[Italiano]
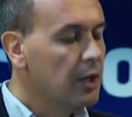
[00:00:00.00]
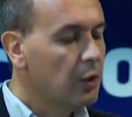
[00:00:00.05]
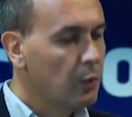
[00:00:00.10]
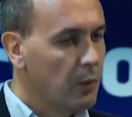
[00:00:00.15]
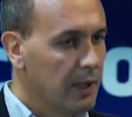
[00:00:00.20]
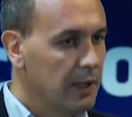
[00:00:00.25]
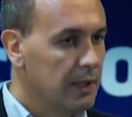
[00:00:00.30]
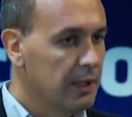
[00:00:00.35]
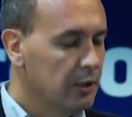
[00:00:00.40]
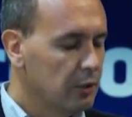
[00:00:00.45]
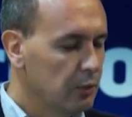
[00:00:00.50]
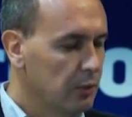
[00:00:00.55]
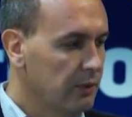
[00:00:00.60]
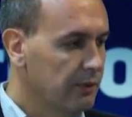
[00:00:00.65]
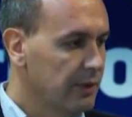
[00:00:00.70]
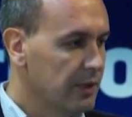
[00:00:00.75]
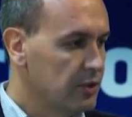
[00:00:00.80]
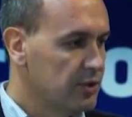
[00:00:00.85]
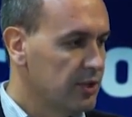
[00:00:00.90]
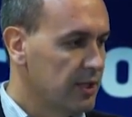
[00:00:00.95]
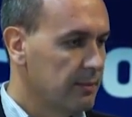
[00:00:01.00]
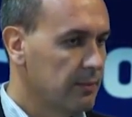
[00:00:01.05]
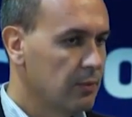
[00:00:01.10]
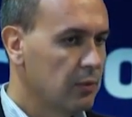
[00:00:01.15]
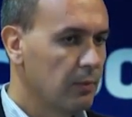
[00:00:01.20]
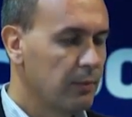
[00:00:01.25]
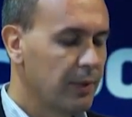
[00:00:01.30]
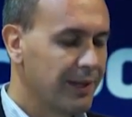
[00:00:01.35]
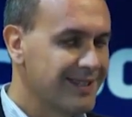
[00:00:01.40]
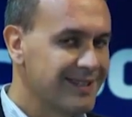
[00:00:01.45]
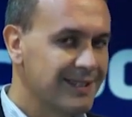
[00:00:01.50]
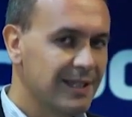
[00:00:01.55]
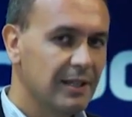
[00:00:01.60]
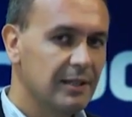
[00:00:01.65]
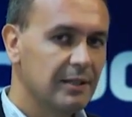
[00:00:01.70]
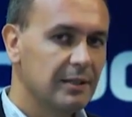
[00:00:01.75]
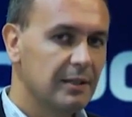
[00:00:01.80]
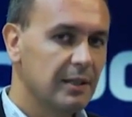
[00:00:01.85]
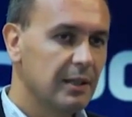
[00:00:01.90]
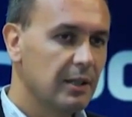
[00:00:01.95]
quelli in cui invece siamo
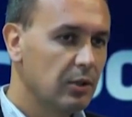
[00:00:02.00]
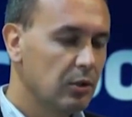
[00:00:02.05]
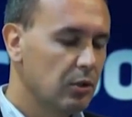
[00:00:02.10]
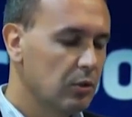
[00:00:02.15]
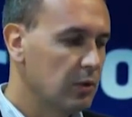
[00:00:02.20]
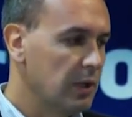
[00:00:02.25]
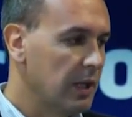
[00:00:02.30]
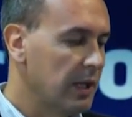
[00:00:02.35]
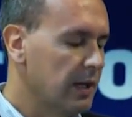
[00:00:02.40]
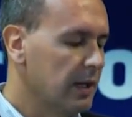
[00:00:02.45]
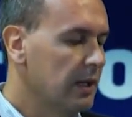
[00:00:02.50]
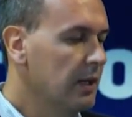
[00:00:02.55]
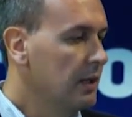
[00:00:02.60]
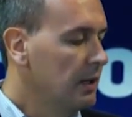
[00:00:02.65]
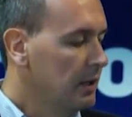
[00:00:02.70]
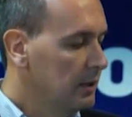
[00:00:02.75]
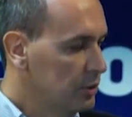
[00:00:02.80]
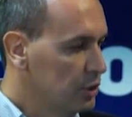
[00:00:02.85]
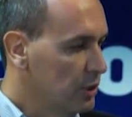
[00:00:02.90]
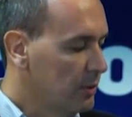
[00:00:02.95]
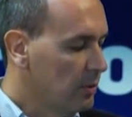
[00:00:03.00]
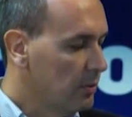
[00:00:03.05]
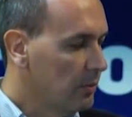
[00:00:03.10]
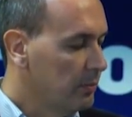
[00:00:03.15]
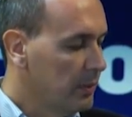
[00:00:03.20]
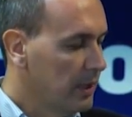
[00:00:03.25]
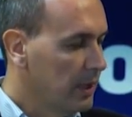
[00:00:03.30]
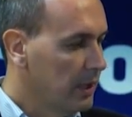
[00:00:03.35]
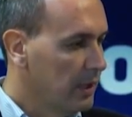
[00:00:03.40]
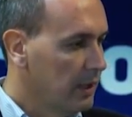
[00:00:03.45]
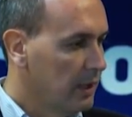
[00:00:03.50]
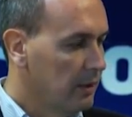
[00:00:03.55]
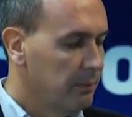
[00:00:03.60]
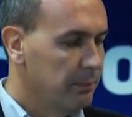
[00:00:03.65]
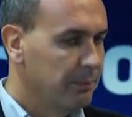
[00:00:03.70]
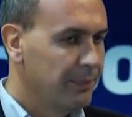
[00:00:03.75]
presenti con una diciamo, uh,